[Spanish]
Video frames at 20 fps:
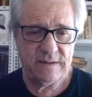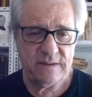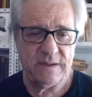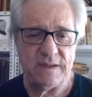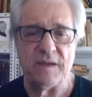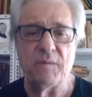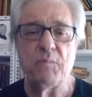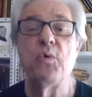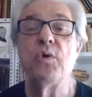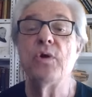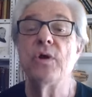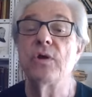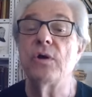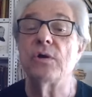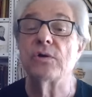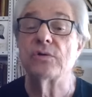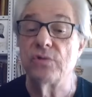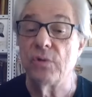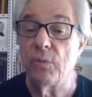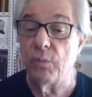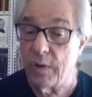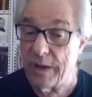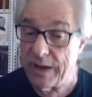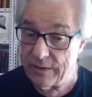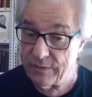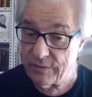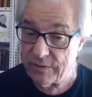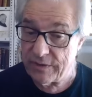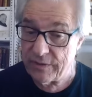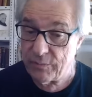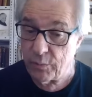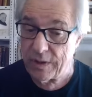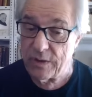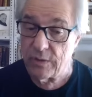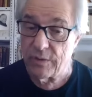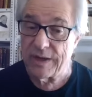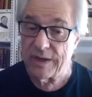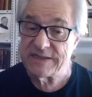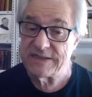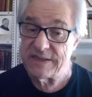Es de muy corto vuelo, es de
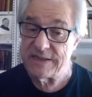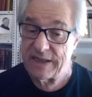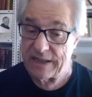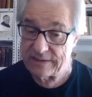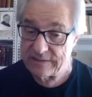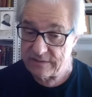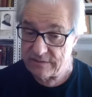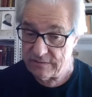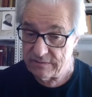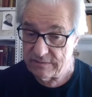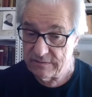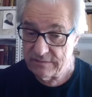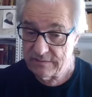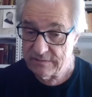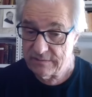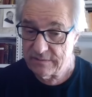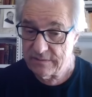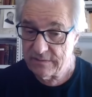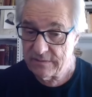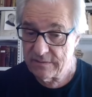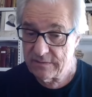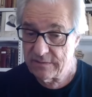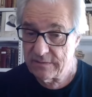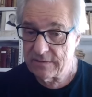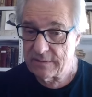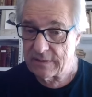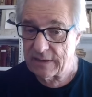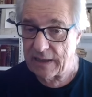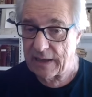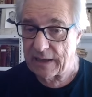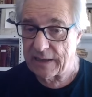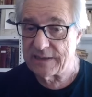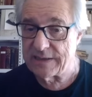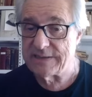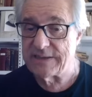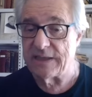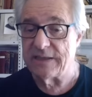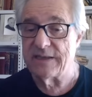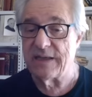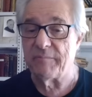vuelo gallinacio
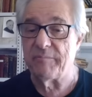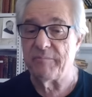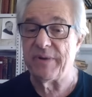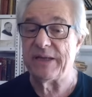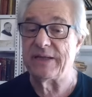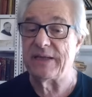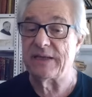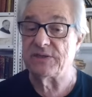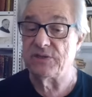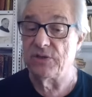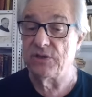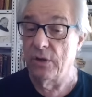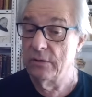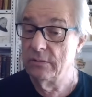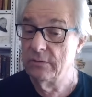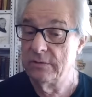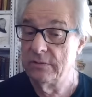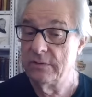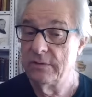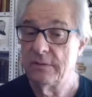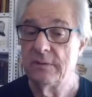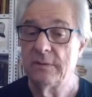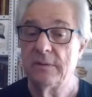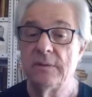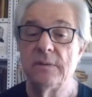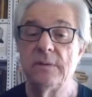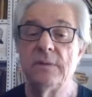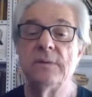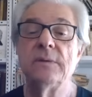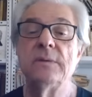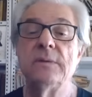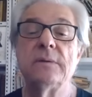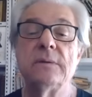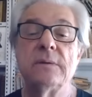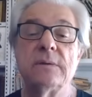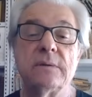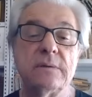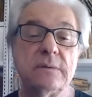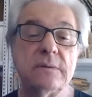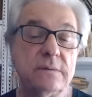aquella interpretación
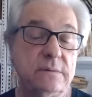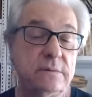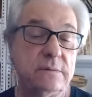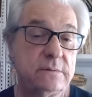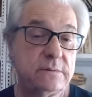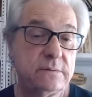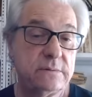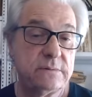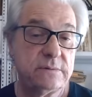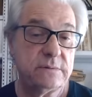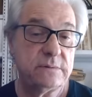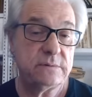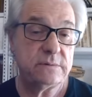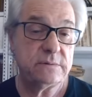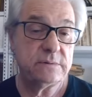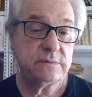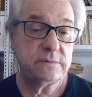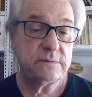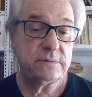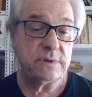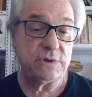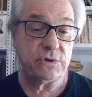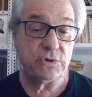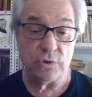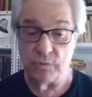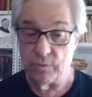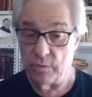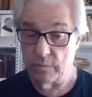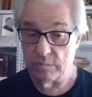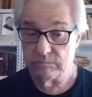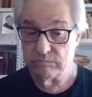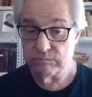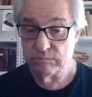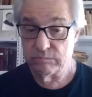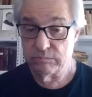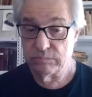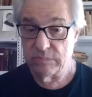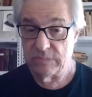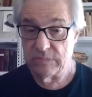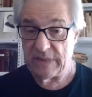de todo
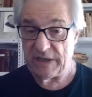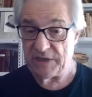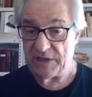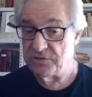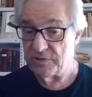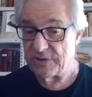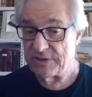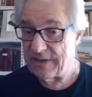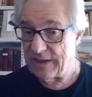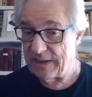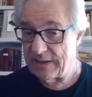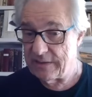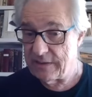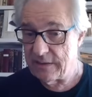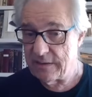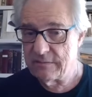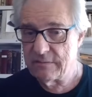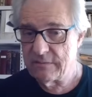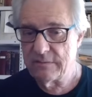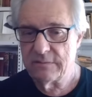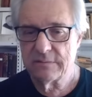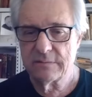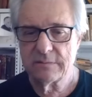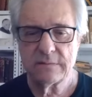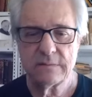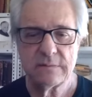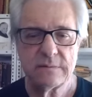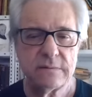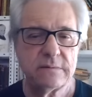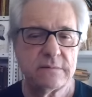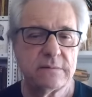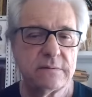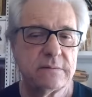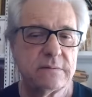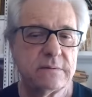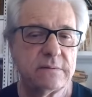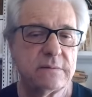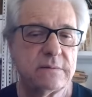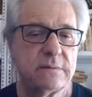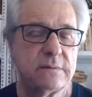hecho estético,
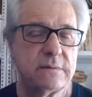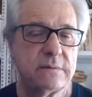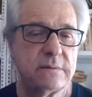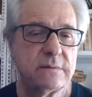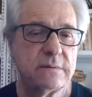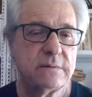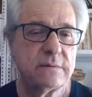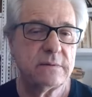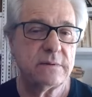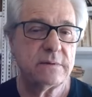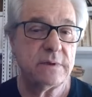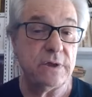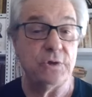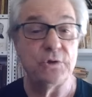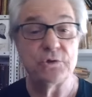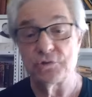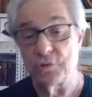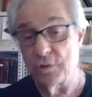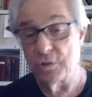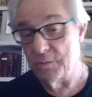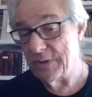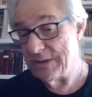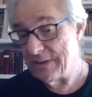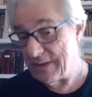y no solo